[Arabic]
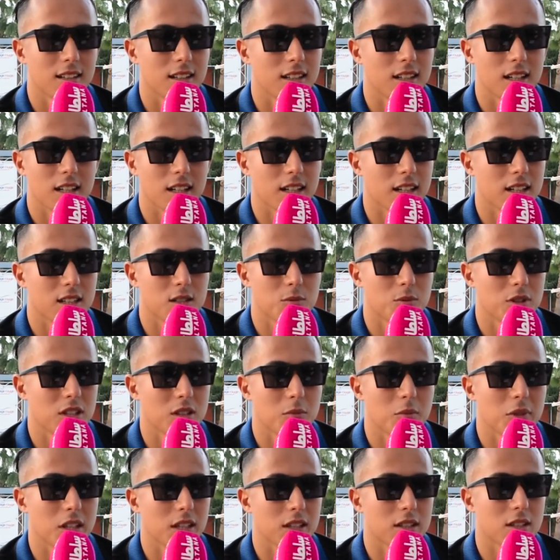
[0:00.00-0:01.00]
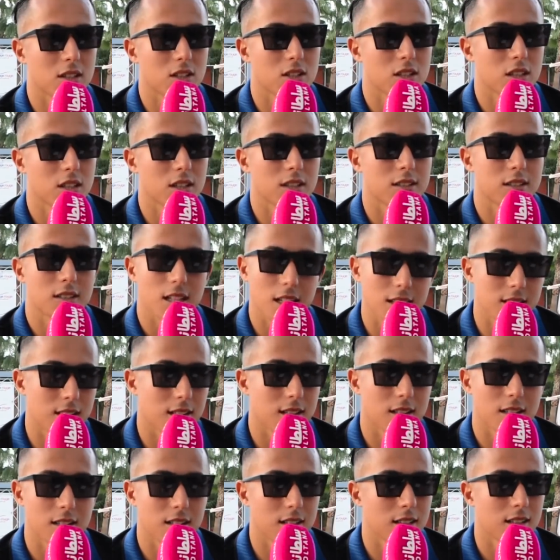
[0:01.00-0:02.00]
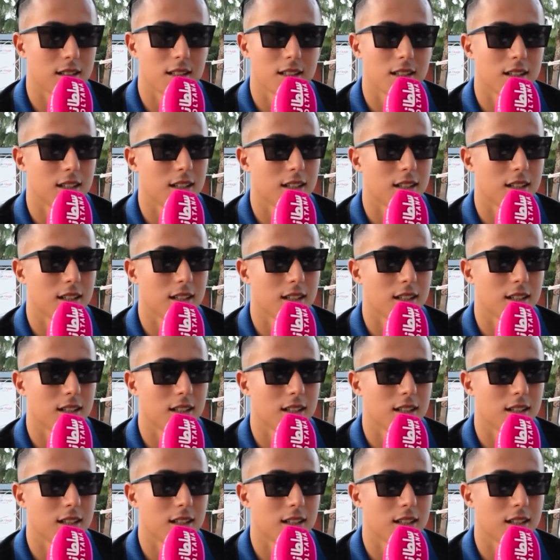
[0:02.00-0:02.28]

لحقاش بنادم ما يقدرش ينتظر